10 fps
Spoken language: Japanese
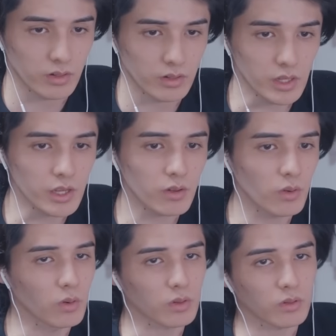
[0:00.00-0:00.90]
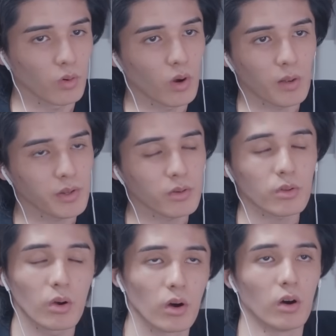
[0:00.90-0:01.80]
日光を浴びる
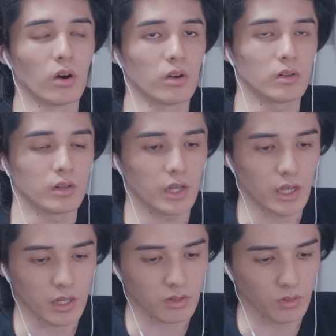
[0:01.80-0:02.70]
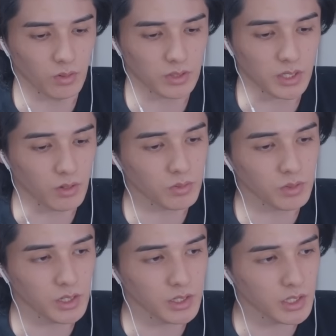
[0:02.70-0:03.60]
と、えっ、ー、と、
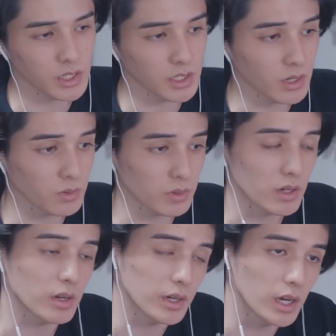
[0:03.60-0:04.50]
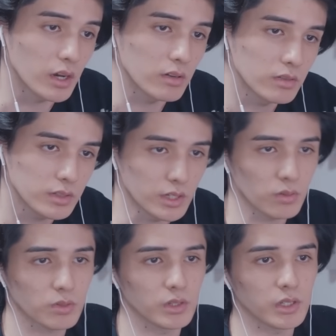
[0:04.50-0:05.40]
セロトニンって聞いたことあるかな
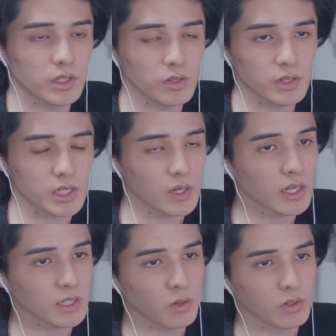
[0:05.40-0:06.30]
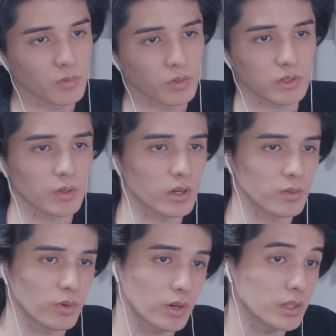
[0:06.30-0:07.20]
セロトニンっていう幸せホルモンって言われる
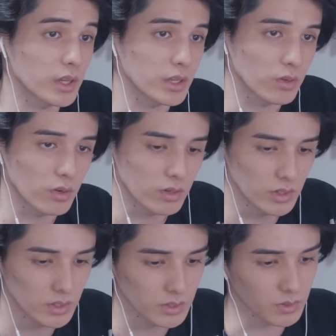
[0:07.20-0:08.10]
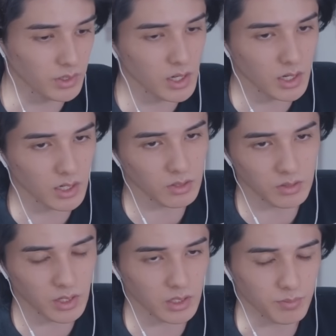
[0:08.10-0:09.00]
ものなんだけど、それが体の
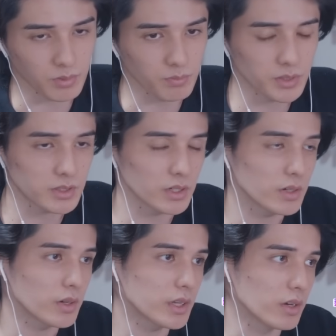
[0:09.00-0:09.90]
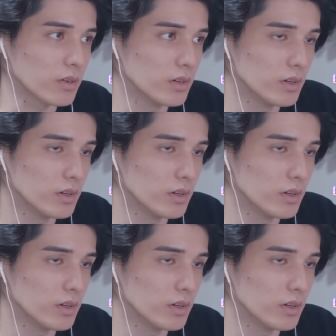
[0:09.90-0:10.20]
中で分泌されるわけよ。